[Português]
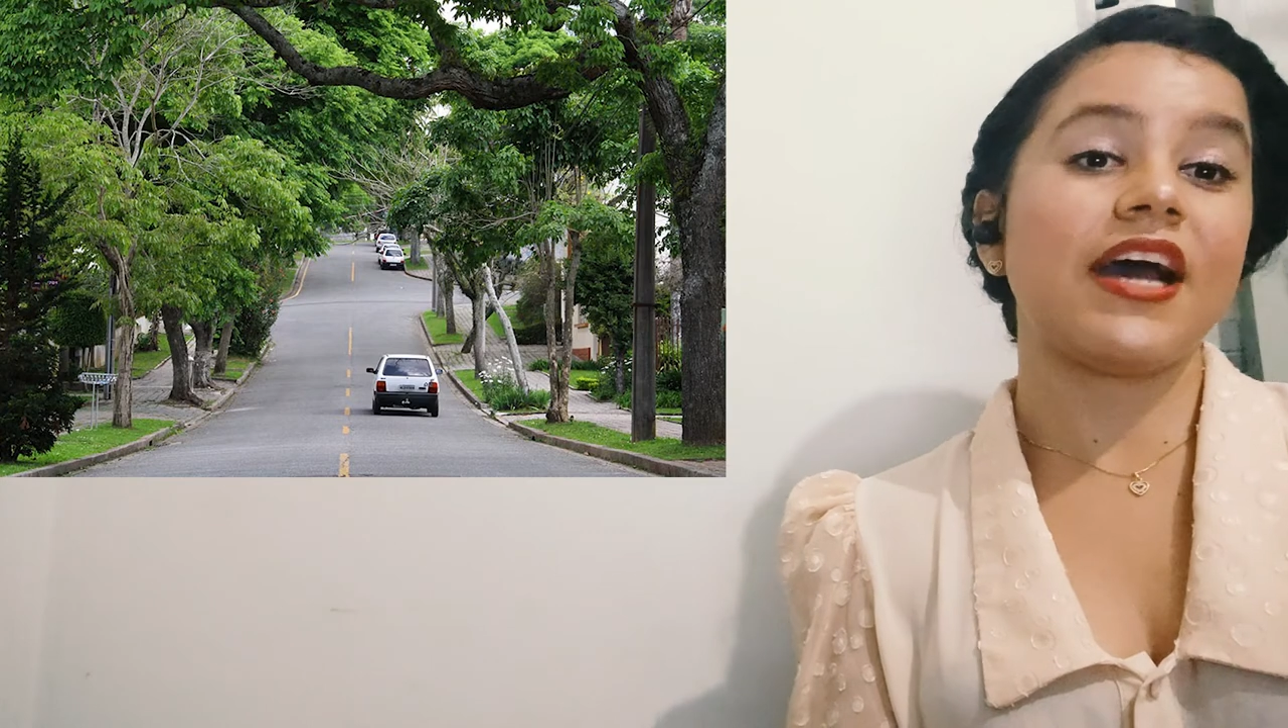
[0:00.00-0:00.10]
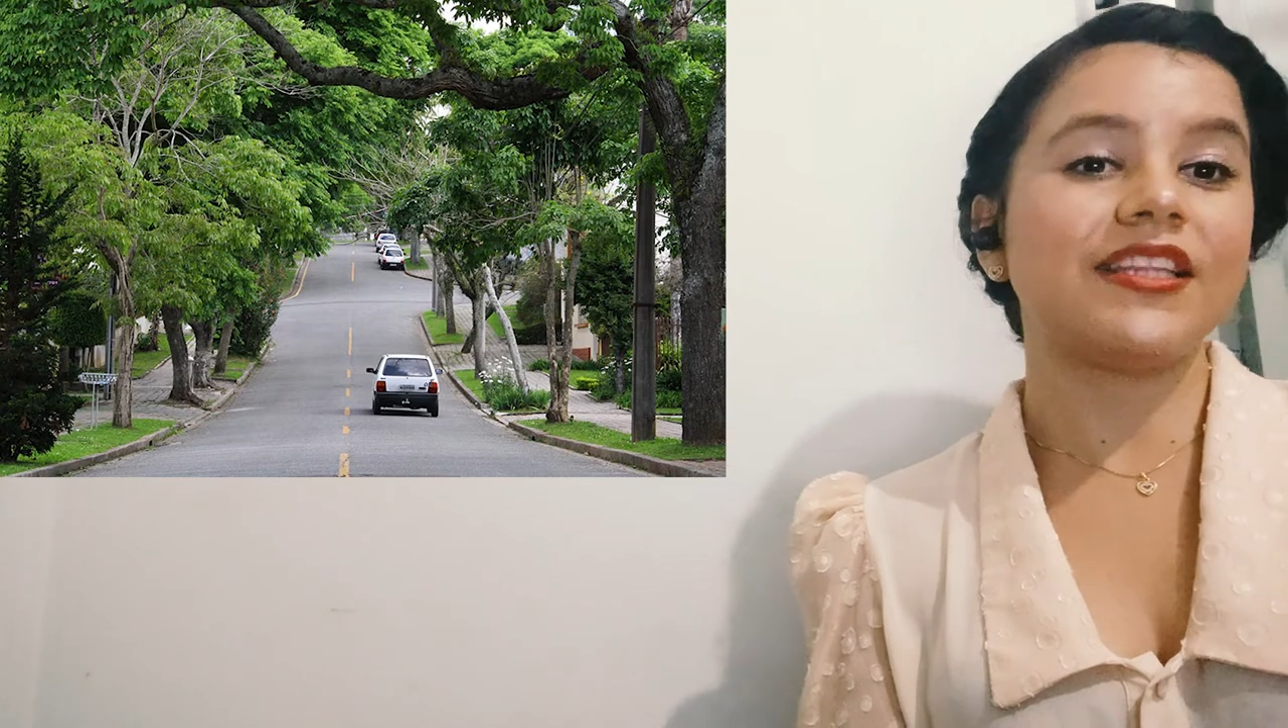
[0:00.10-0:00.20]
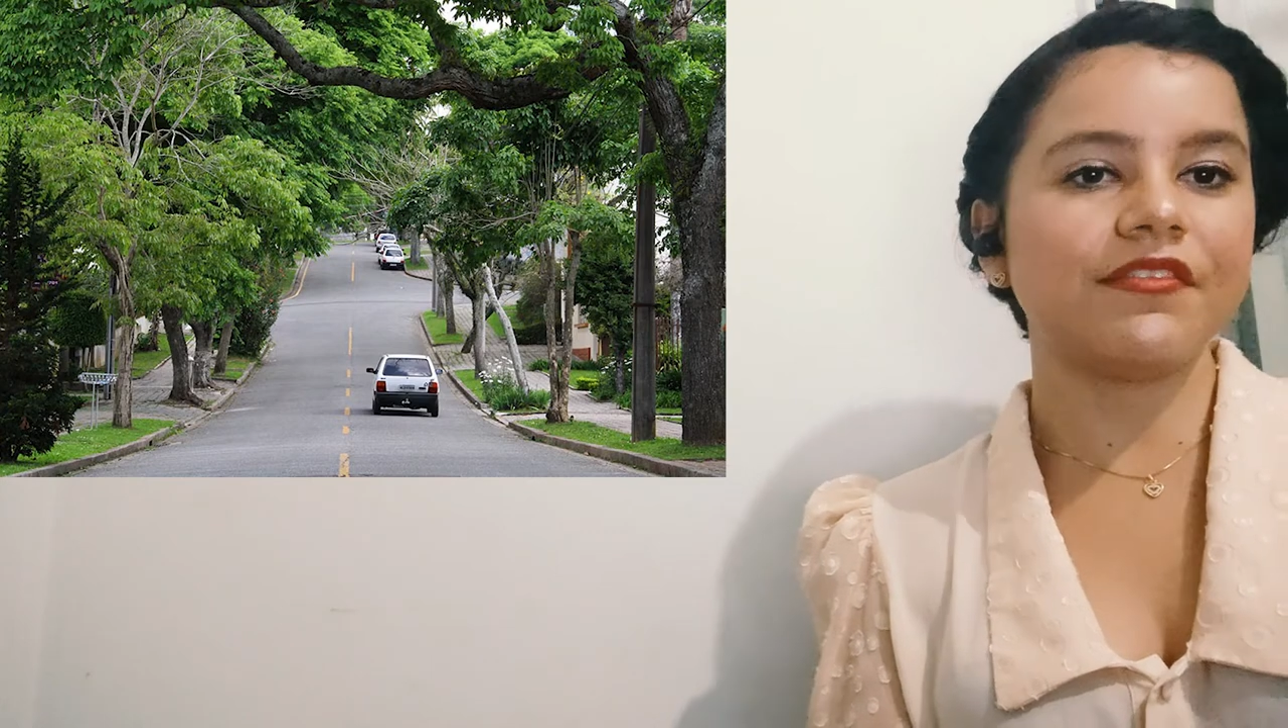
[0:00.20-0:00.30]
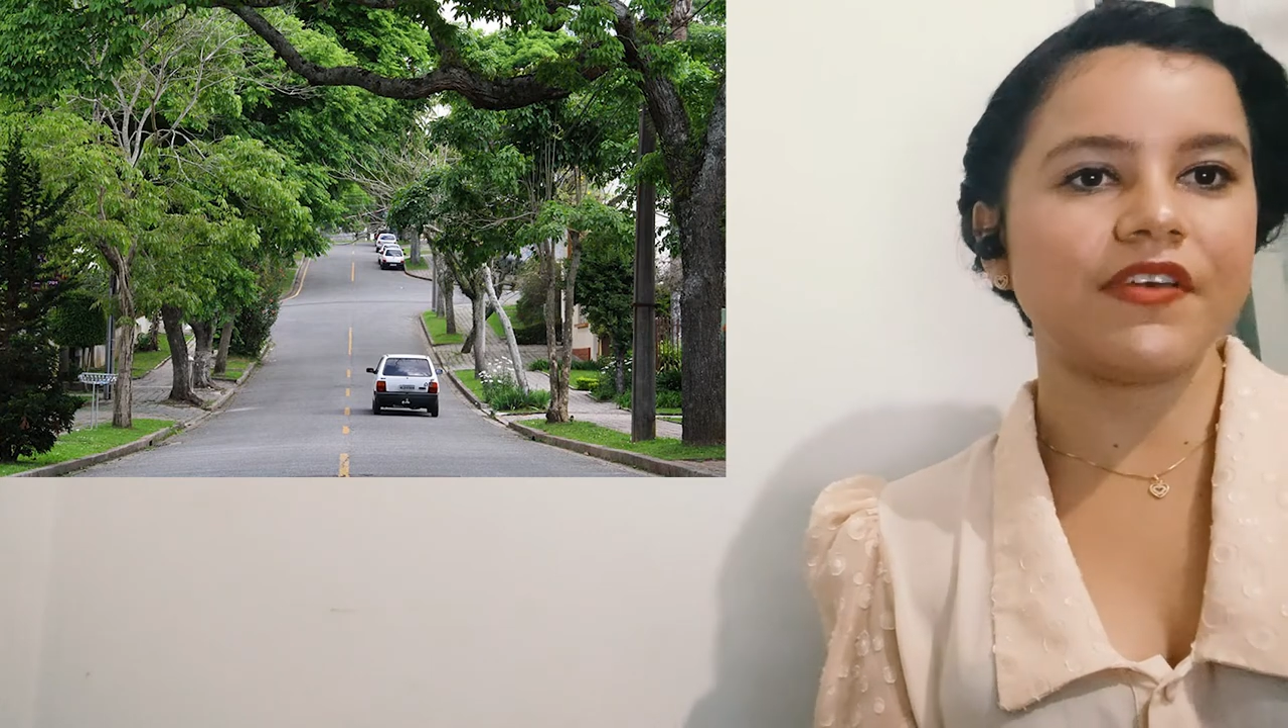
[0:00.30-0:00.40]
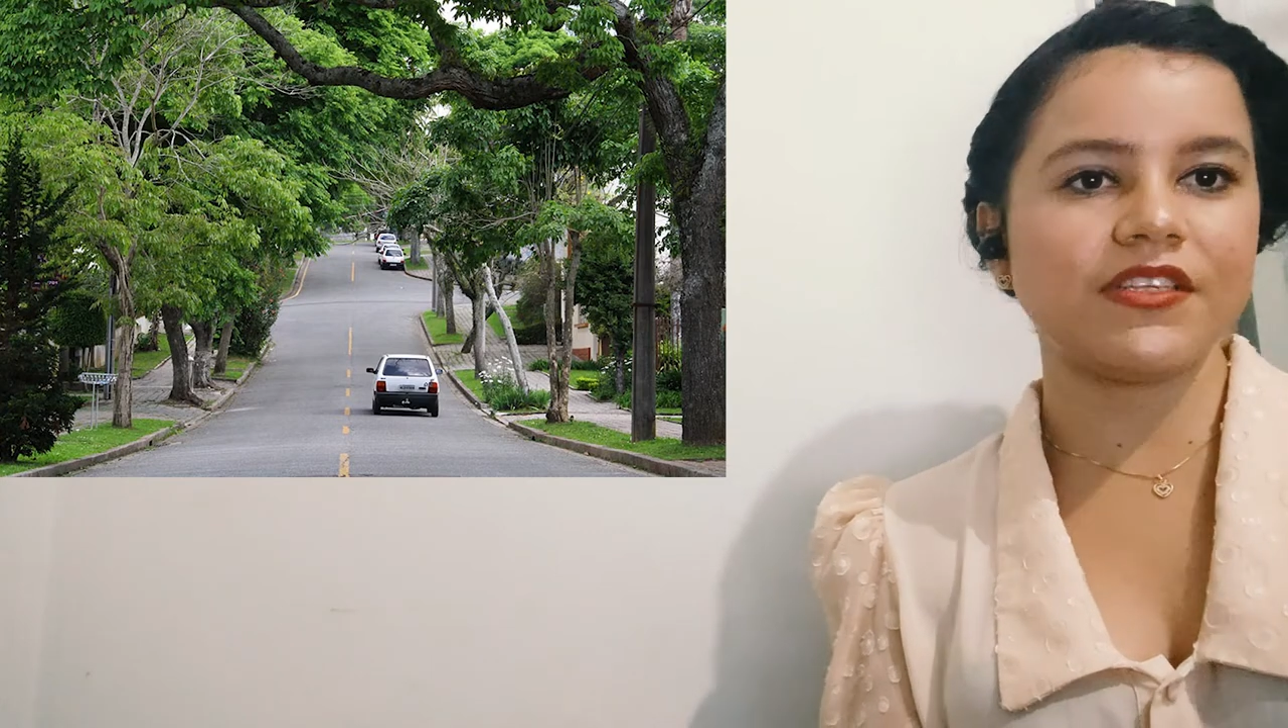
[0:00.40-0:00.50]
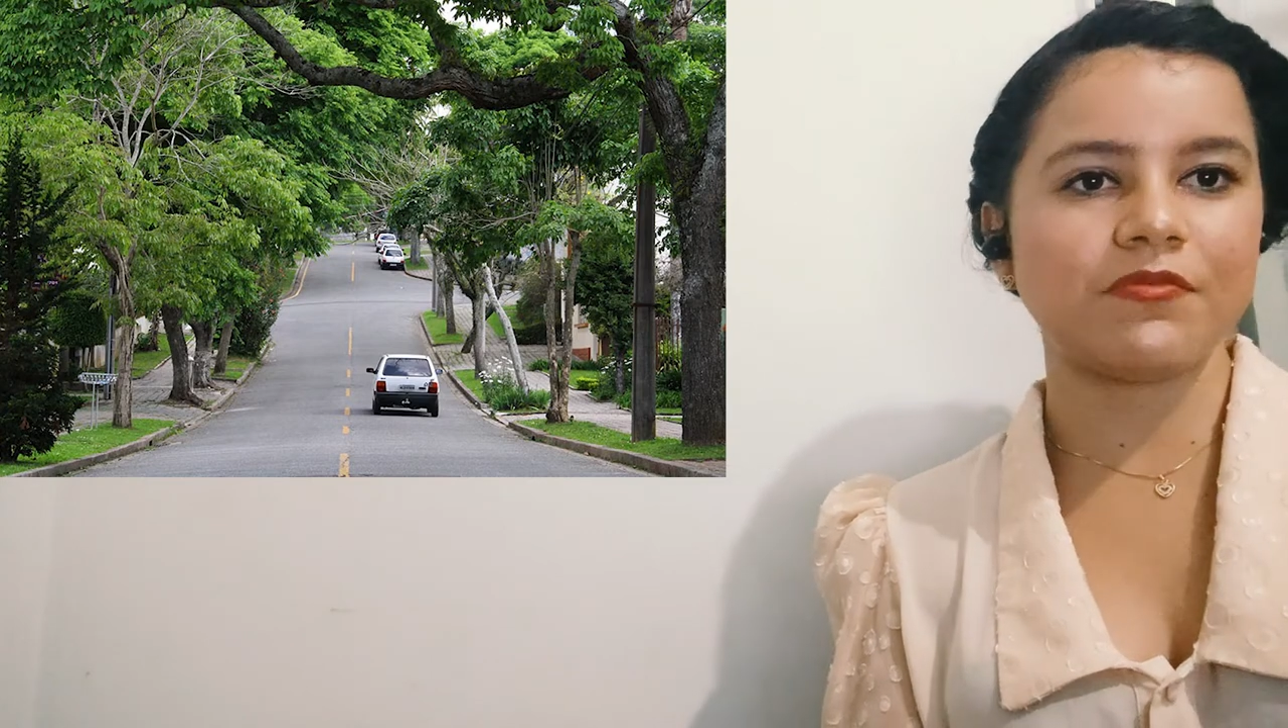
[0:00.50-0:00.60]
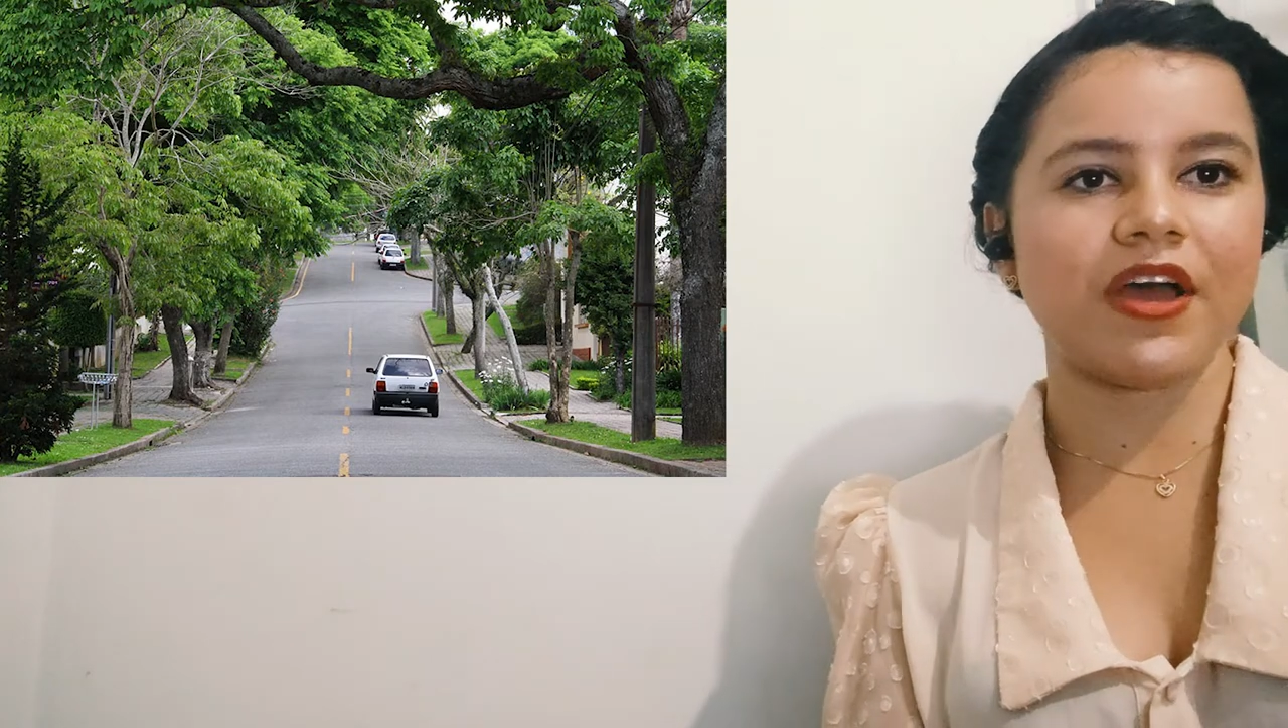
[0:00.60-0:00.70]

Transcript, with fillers: cada vez